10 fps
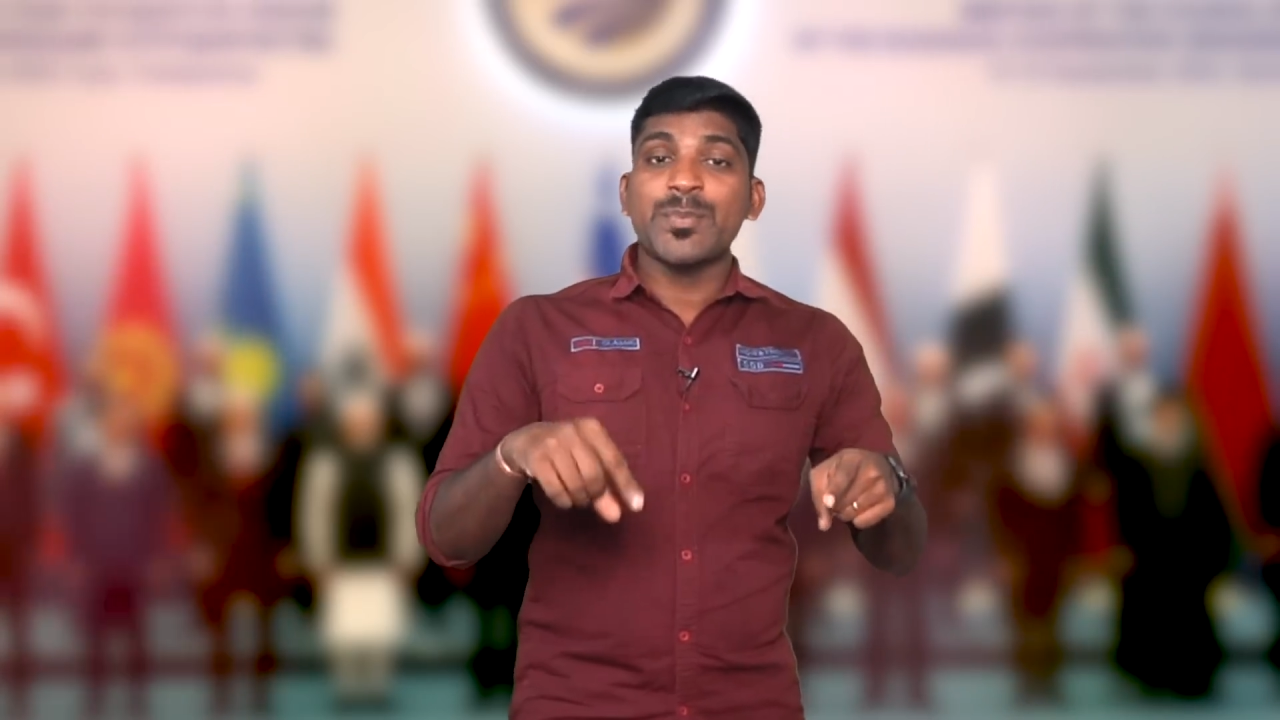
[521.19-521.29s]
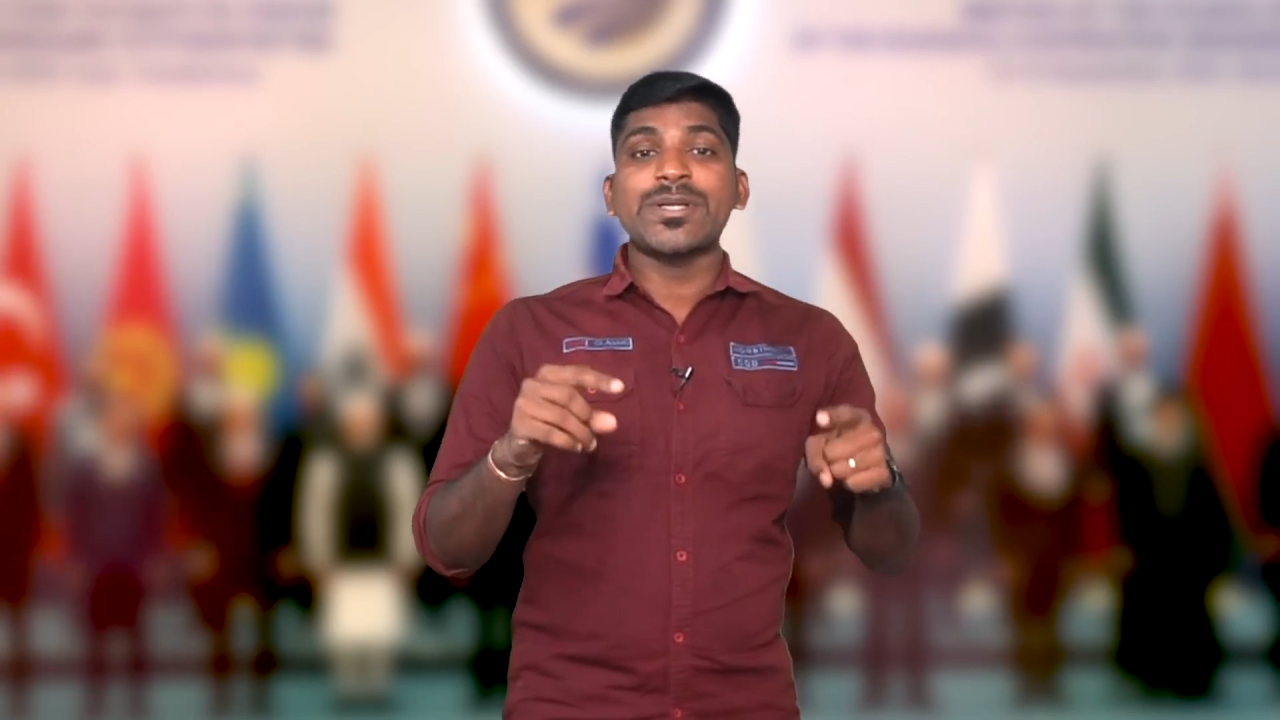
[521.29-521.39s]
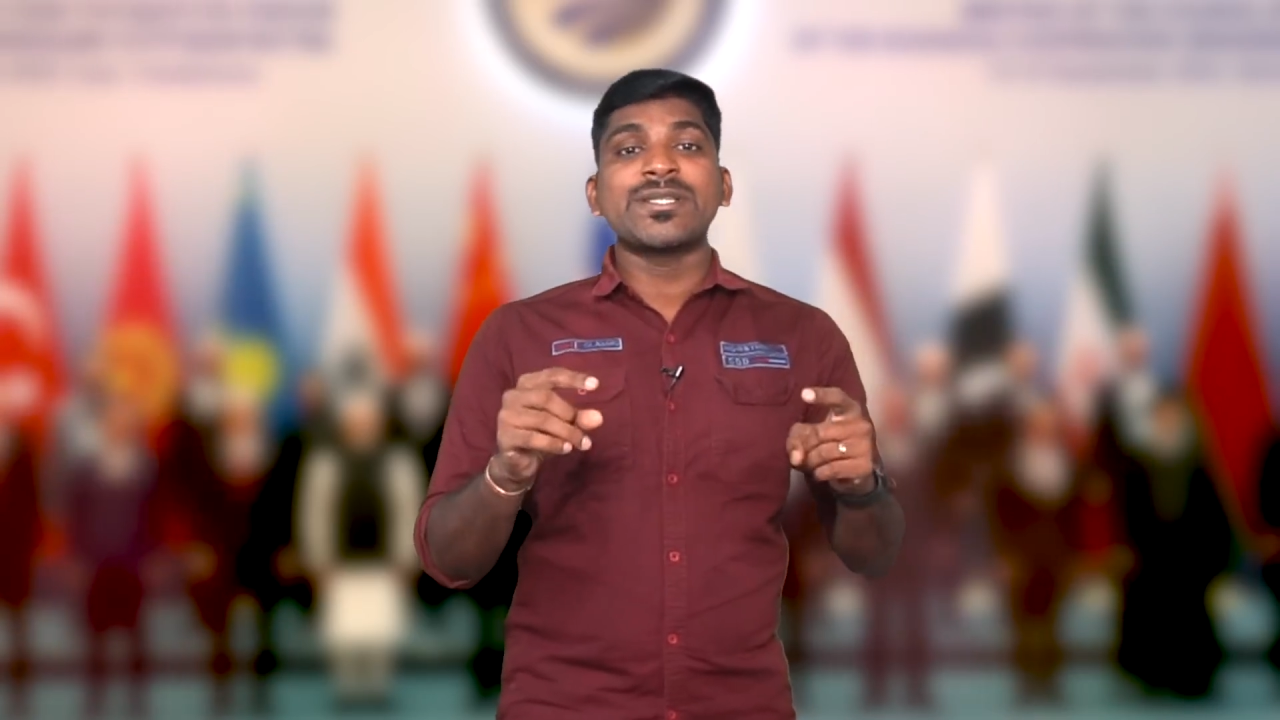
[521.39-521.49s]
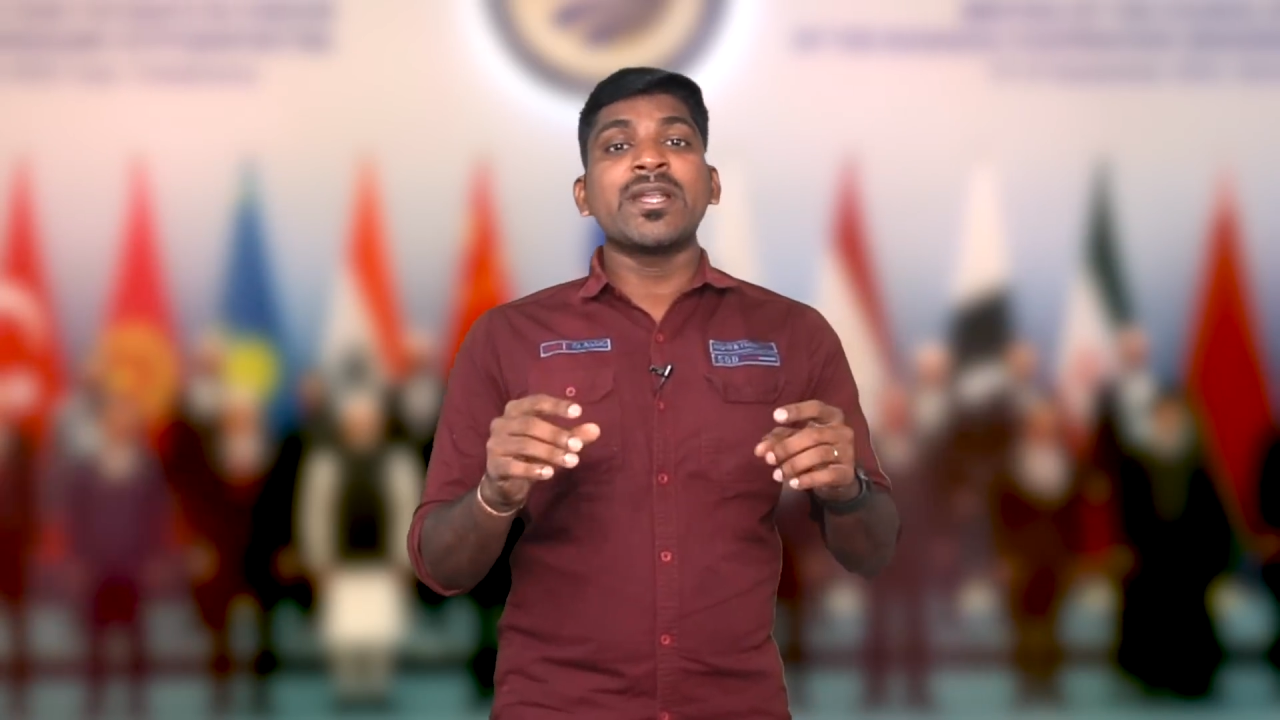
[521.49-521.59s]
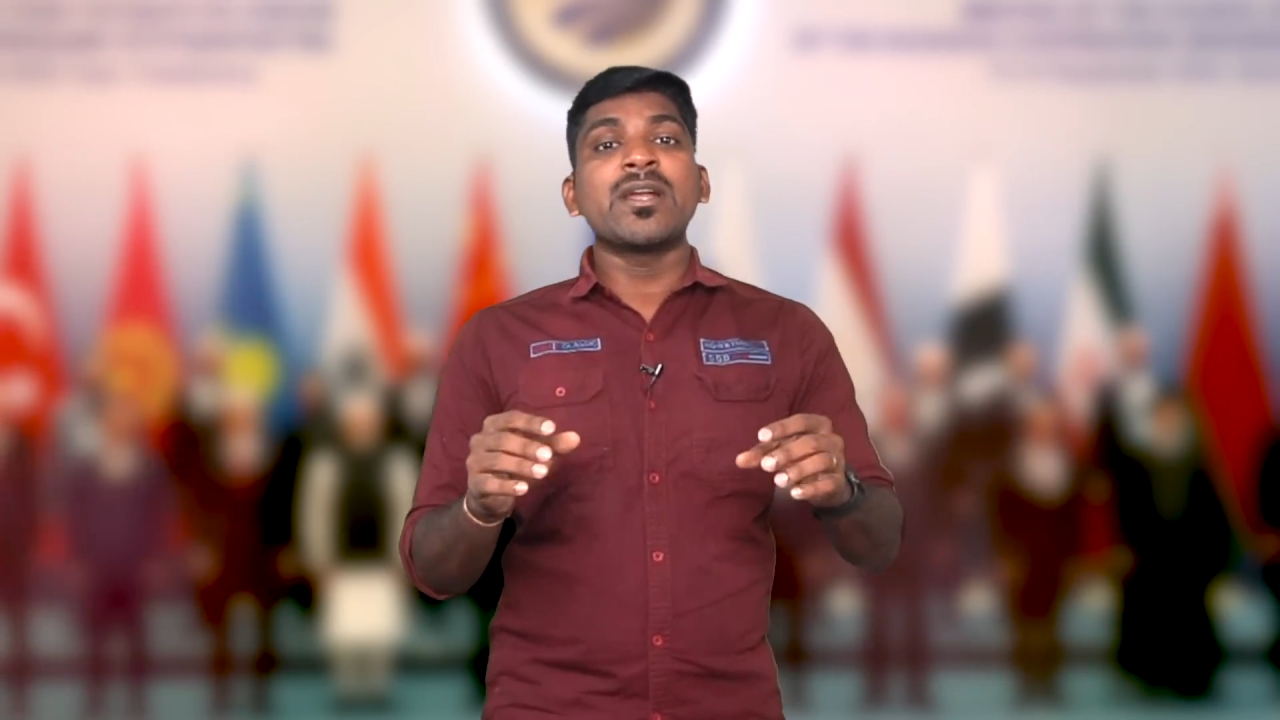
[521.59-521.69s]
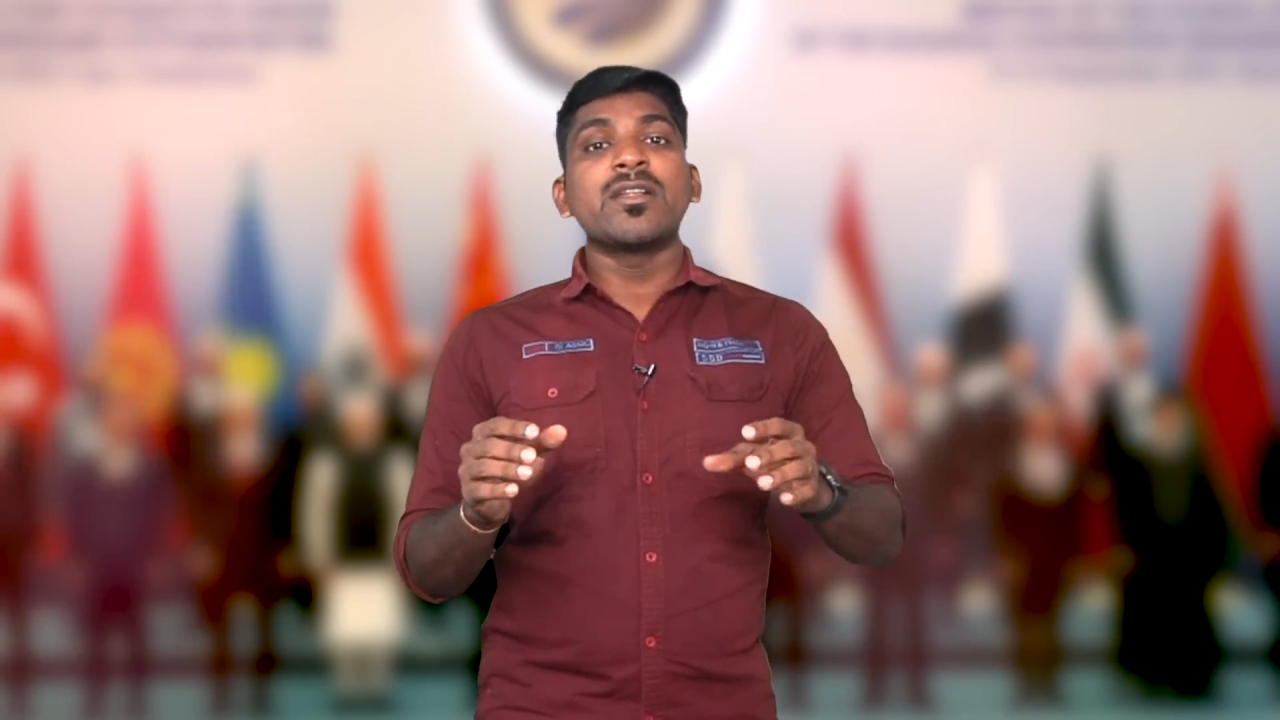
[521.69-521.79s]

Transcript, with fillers: பிரச்சனைகள்